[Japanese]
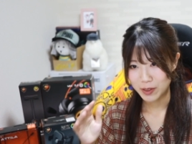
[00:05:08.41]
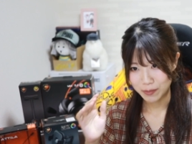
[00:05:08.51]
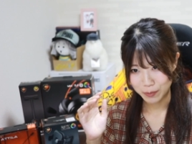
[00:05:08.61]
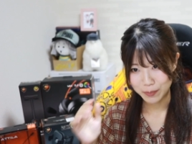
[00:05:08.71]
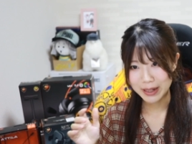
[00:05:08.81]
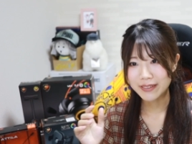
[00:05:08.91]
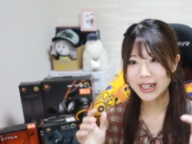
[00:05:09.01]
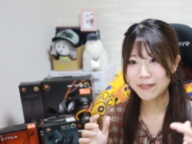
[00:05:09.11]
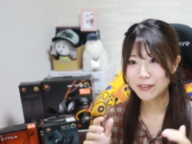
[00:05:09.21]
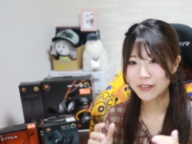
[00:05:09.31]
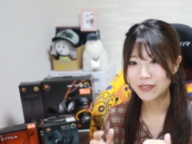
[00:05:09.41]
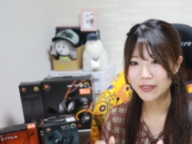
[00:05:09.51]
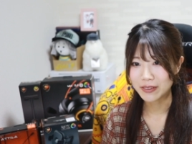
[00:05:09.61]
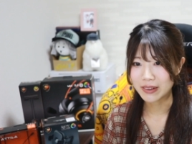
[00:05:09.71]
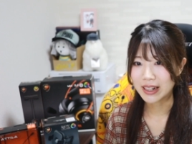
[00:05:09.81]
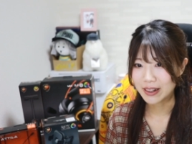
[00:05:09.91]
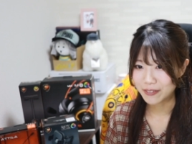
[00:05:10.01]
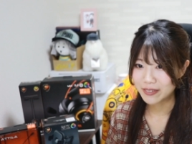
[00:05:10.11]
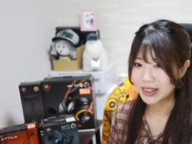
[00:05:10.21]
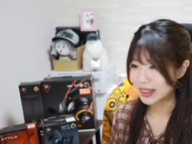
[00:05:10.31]
モバイルゲームすることとかが
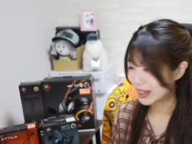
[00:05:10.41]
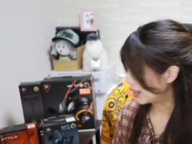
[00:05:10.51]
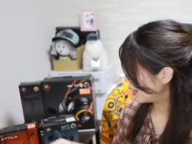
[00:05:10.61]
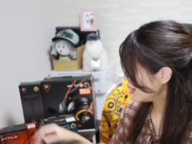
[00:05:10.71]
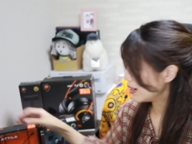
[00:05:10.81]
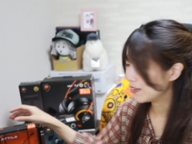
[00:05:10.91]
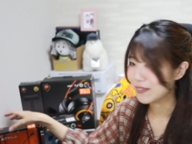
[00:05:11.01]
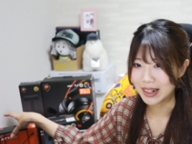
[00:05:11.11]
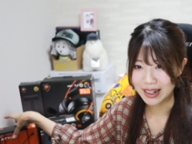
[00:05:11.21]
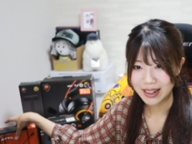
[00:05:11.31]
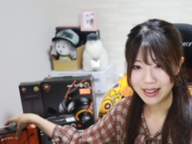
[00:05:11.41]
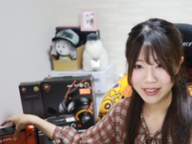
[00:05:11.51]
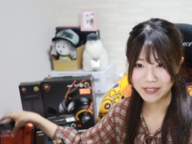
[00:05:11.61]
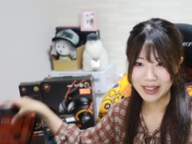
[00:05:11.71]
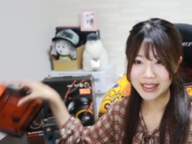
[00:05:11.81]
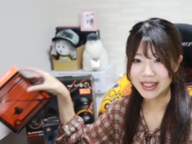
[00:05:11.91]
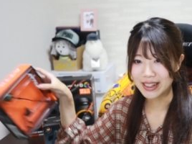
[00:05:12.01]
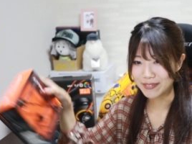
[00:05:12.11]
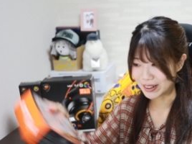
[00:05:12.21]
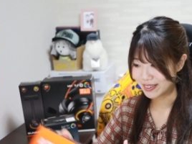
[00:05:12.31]
多いんで、イヤホンから紹介してい
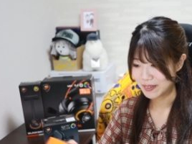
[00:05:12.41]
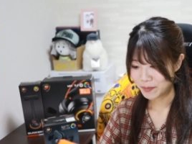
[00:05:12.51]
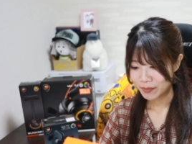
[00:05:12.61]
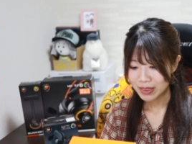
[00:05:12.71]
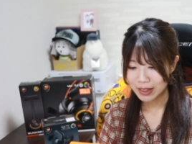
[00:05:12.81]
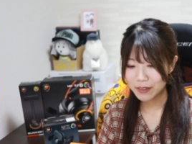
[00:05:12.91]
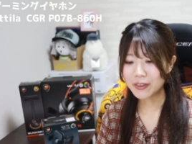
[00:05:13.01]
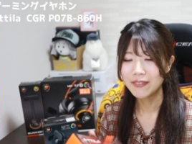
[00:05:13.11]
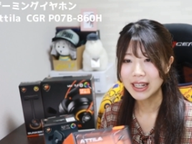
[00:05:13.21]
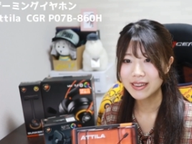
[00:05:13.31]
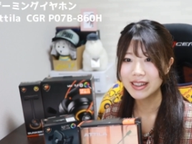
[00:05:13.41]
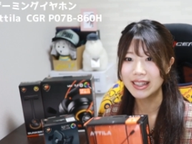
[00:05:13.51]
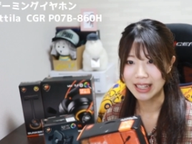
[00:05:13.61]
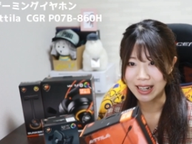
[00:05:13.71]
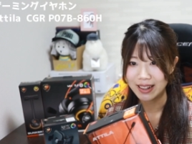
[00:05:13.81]
きます。で、これは使った。